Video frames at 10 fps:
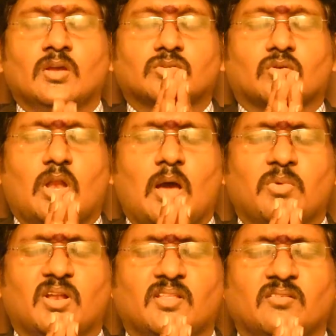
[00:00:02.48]
శుక్లాం
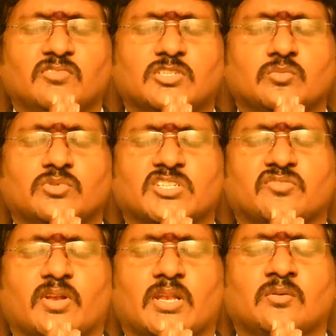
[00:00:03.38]
వరదనం విష్ణుం
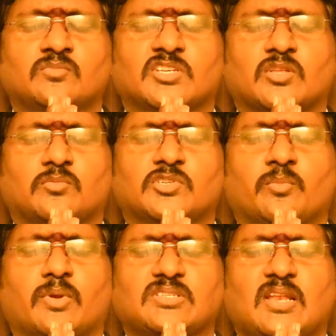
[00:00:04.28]
శశివర్ణం
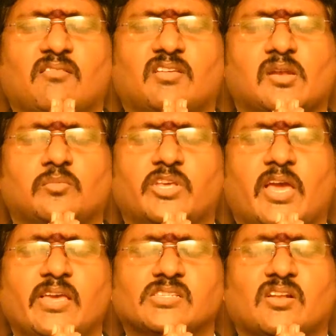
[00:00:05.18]
చతుర్భుజం ప్రసన్నవదనం
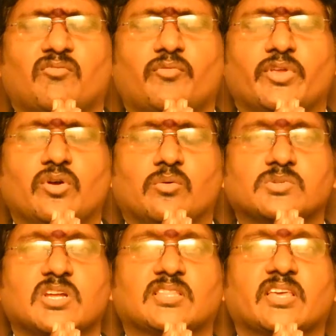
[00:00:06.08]
ధ్యాయ సర్వ విజ్ఞ
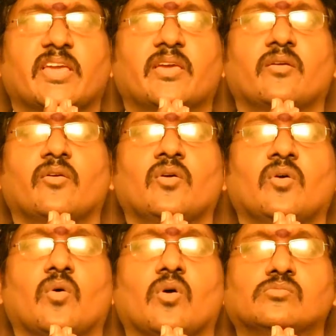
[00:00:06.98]
ఉపశాంతయే
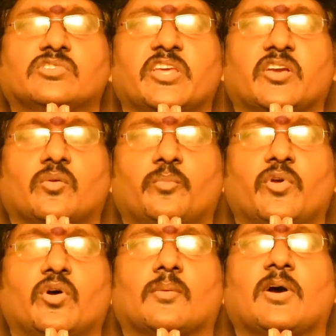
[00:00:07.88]
ఓం శ్రీ
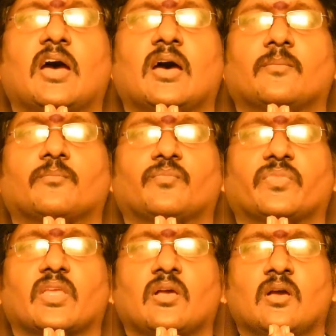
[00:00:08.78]
గురుభ్యో నమ
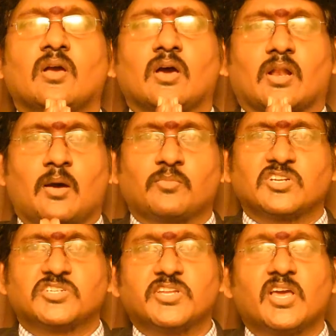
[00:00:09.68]

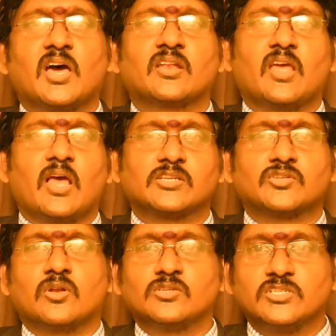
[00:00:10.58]
రామకృష్ణ నిహాన్
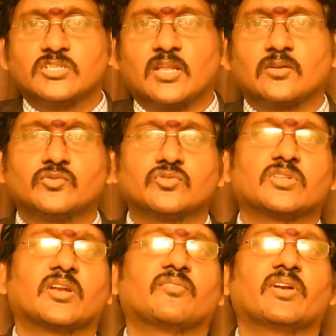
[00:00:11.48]
ఆస్ట్రాలజీ ఛానల్
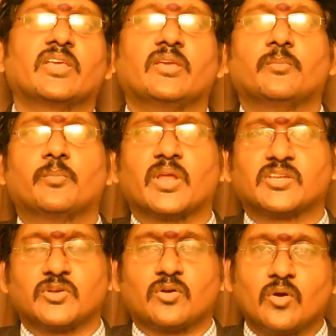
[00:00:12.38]
చూస్తున్నటువంటి
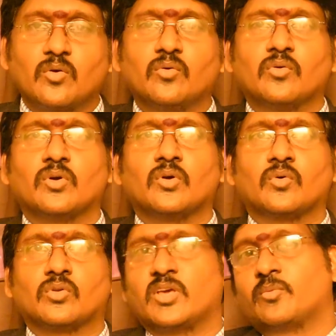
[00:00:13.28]
ప్రేక్షకులకు
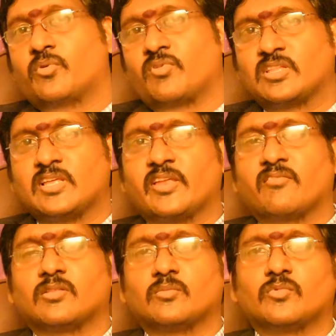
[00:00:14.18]
హృదయపూర్వక
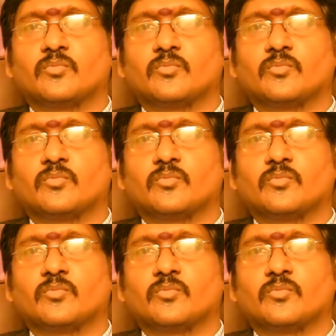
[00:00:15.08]
ధన్యవాదం